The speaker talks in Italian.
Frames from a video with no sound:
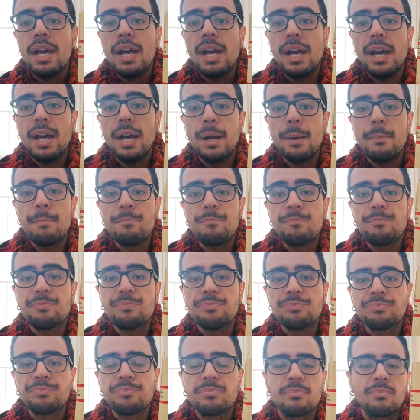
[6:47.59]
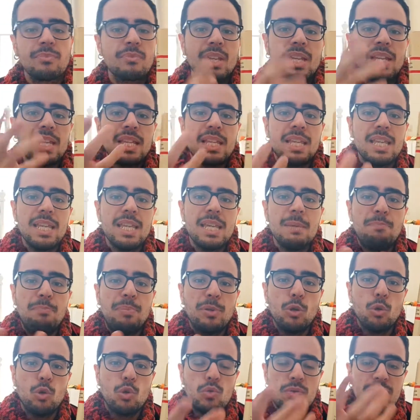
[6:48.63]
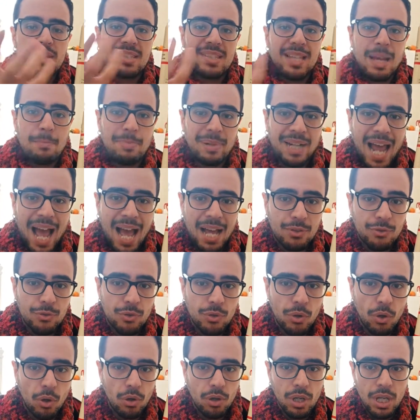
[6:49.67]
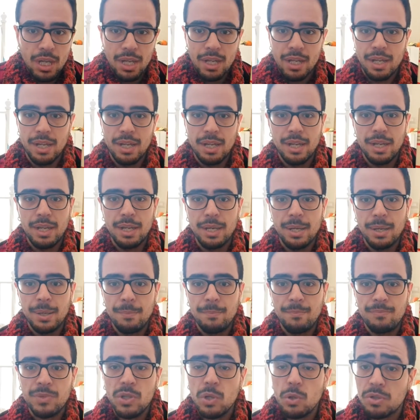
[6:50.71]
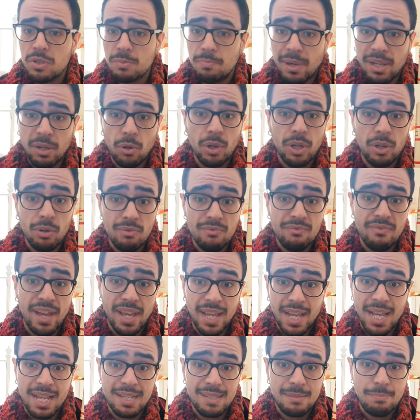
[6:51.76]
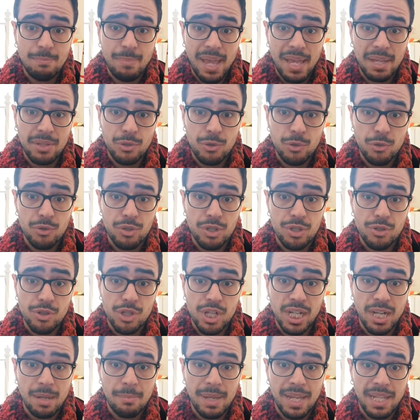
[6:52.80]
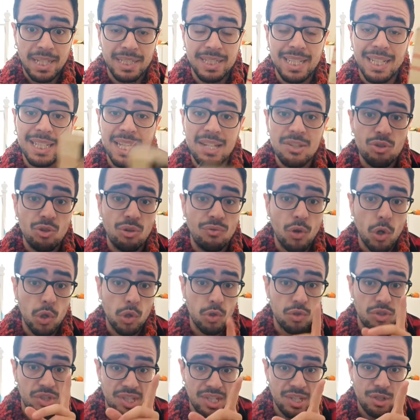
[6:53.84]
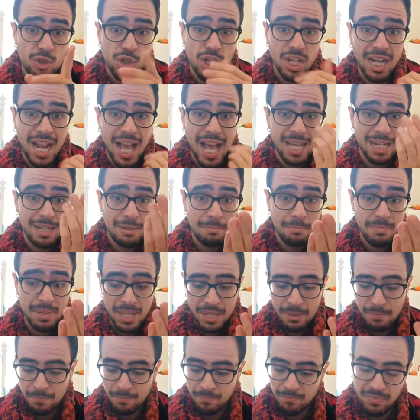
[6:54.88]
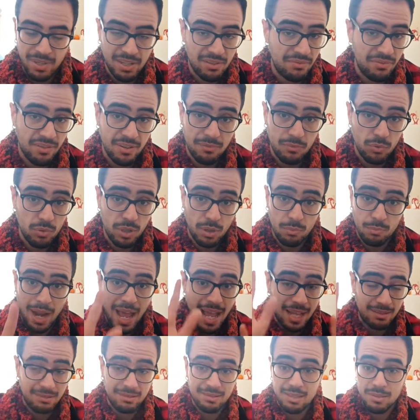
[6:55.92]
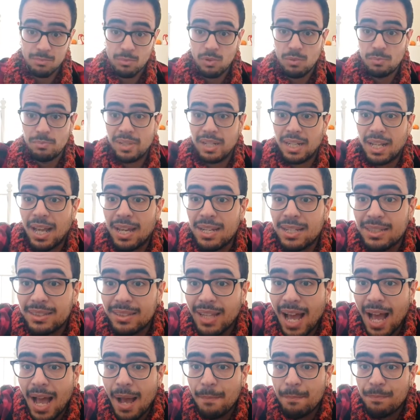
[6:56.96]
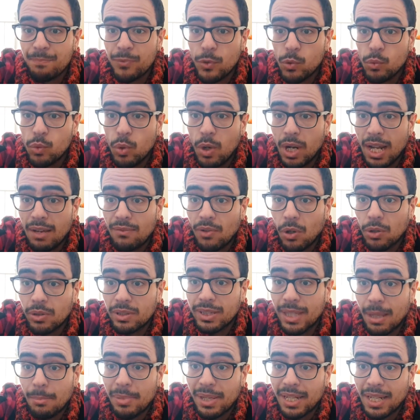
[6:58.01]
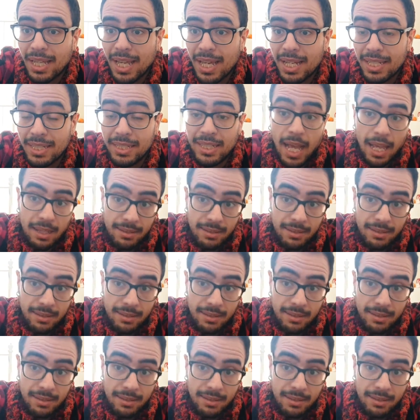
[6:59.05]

Ehm, i più sapranno, ehm, io spero che non venga a specchio sinceramente, adesso voglio sincerarmi, per favore un attimo per carità, uno alla volta per carità,